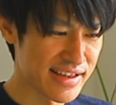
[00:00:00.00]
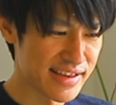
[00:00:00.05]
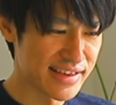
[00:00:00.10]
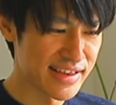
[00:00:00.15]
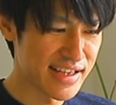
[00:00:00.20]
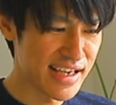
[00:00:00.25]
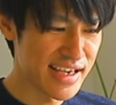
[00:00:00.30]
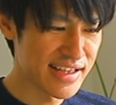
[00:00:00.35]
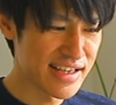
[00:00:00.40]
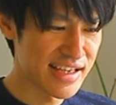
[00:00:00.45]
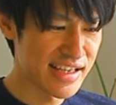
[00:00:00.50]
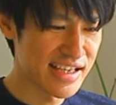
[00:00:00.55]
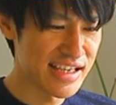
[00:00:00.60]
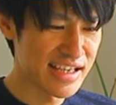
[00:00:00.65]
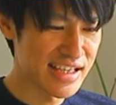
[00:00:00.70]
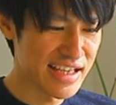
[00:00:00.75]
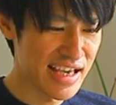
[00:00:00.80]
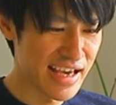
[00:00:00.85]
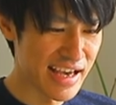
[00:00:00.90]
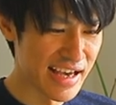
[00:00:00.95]
底的
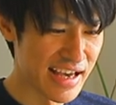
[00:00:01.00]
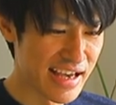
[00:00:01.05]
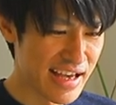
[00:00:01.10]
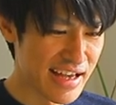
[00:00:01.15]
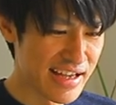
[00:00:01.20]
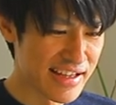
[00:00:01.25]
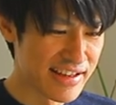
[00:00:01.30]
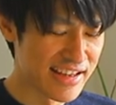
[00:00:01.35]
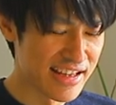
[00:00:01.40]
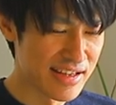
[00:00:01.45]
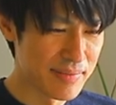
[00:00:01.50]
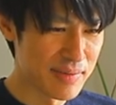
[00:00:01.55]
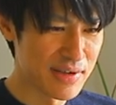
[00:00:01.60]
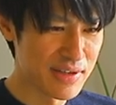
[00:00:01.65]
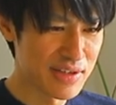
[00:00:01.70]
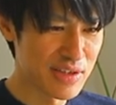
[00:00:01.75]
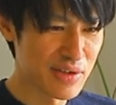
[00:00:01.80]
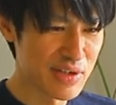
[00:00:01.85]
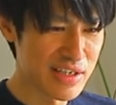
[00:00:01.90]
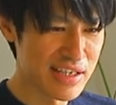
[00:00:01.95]
にね、自
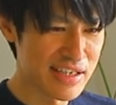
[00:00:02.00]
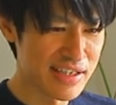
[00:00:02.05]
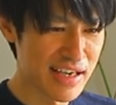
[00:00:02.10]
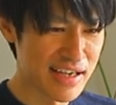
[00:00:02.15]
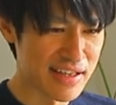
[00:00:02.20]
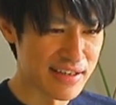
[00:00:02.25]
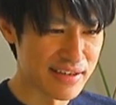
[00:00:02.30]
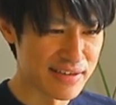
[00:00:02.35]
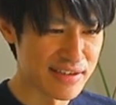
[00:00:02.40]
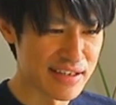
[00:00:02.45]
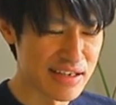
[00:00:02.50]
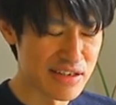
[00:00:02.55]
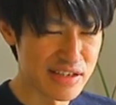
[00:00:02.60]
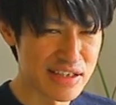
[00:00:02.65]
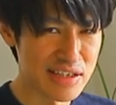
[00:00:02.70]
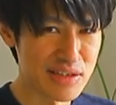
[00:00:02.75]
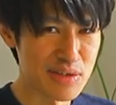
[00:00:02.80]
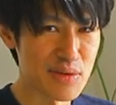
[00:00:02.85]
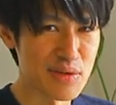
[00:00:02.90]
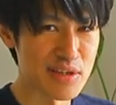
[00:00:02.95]
分の意見
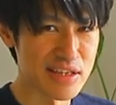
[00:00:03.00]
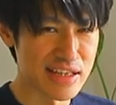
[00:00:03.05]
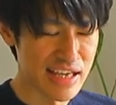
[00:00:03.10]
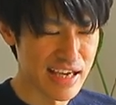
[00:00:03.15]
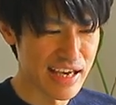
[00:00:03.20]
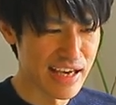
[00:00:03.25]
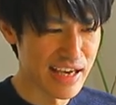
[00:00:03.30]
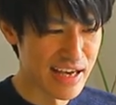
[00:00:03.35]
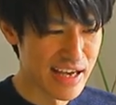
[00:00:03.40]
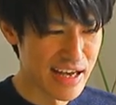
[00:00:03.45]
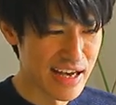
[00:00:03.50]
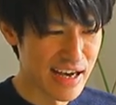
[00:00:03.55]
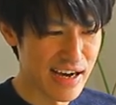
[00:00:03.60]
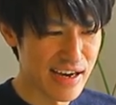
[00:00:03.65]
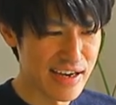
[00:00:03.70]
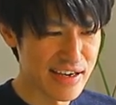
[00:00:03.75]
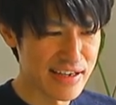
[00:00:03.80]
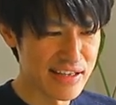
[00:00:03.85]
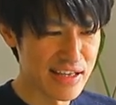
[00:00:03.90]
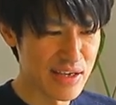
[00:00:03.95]
貫き通して、
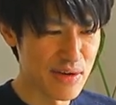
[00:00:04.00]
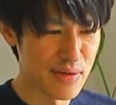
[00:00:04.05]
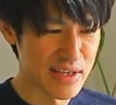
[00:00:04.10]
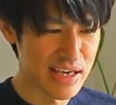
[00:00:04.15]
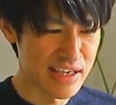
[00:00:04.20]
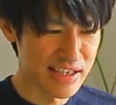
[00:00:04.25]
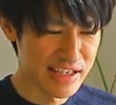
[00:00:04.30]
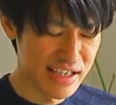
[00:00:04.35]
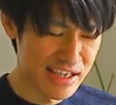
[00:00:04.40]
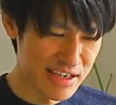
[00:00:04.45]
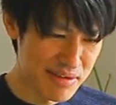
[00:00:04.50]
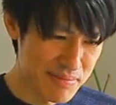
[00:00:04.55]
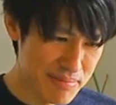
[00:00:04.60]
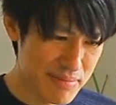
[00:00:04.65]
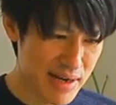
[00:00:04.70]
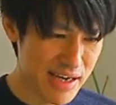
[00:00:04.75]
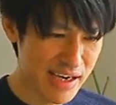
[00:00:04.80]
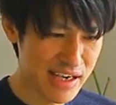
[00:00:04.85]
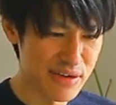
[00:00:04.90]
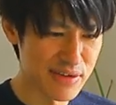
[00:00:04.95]
相手をね、ひ
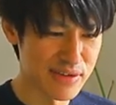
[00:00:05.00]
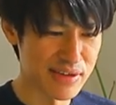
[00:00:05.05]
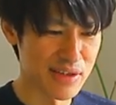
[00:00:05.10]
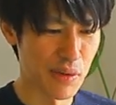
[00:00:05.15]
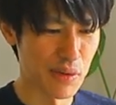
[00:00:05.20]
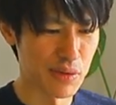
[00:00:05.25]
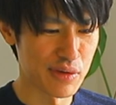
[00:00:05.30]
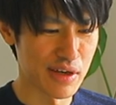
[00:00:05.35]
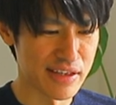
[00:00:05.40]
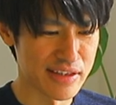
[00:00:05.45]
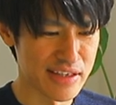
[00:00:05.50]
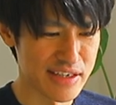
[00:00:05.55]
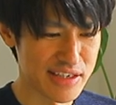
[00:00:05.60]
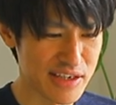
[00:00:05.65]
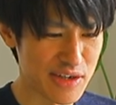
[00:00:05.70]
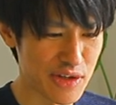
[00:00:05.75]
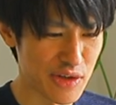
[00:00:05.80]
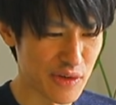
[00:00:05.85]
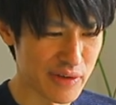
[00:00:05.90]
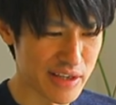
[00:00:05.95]
ん曲げるってことがで
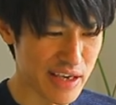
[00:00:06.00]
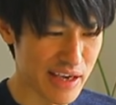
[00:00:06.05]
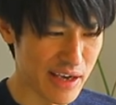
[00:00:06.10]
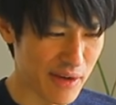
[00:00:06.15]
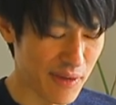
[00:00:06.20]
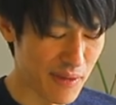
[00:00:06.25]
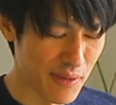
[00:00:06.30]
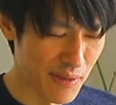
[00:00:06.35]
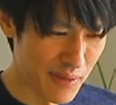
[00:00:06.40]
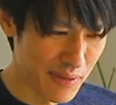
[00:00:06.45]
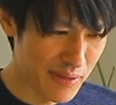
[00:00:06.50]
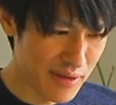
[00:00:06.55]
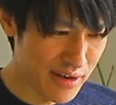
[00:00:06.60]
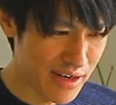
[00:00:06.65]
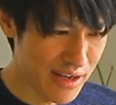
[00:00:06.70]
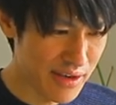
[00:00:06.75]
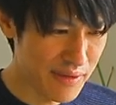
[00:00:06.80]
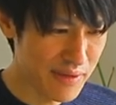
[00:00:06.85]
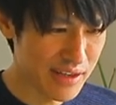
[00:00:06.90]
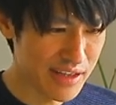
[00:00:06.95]
きるのをね、こ
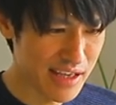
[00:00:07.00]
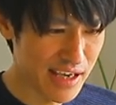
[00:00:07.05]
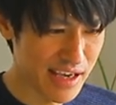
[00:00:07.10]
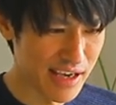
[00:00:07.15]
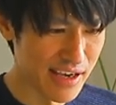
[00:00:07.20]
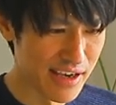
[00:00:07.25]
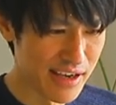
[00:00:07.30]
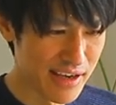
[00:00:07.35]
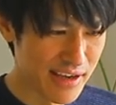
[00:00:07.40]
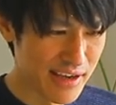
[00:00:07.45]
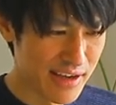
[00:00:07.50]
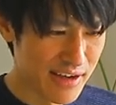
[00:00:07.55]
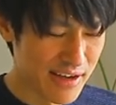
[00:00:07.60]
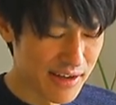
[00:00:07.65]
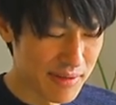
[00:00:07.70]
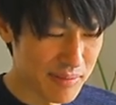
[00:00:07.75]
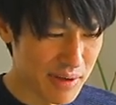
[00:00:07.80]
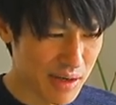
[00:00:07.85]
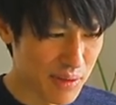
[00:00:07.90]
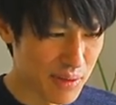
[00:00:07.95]
れはね、
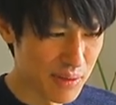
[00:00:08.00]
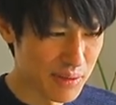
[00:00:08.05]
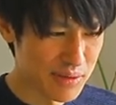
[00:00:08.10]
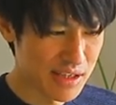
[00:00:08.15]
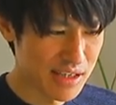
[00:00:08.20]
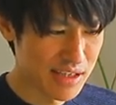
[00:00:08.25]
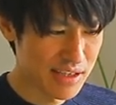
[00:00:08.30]
まあ、小